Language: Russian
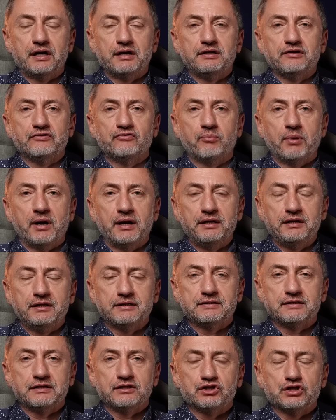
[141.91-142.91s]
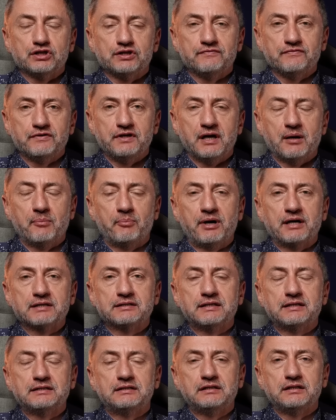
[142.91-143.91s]
они в больнице, их жизнь вне
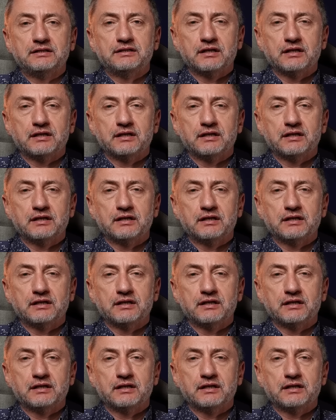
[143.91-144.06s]
опасности,